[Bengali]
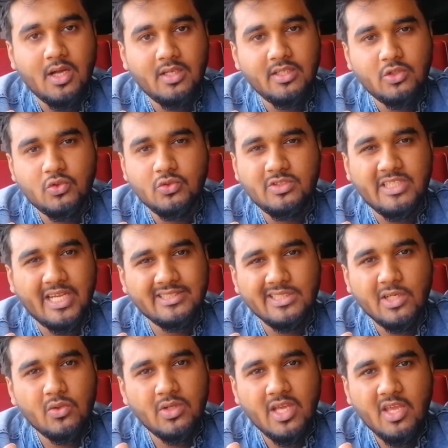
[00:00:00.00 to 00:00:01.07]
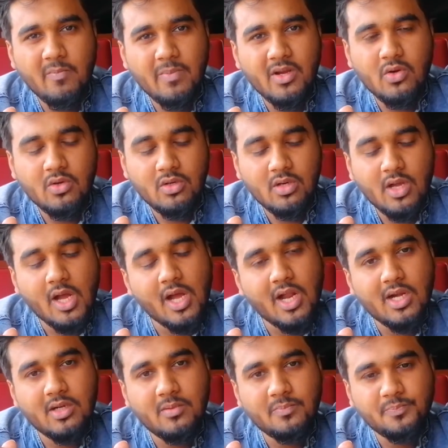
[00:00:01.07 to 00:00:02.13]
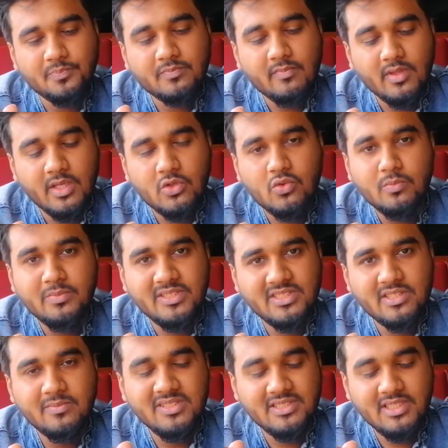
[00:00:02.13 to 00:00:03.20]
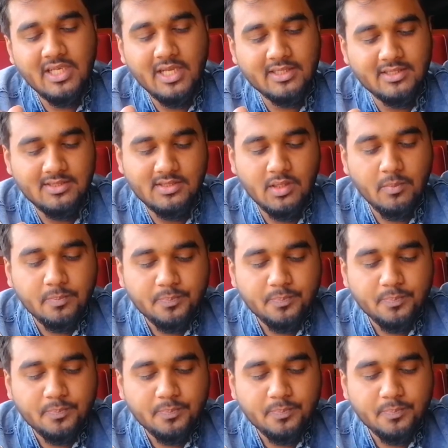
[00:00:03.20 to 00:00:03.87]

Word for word: একটু ঝাঁঝালো টাইপের আর একটু মিষ্টি মিষ্টি লাগতেছে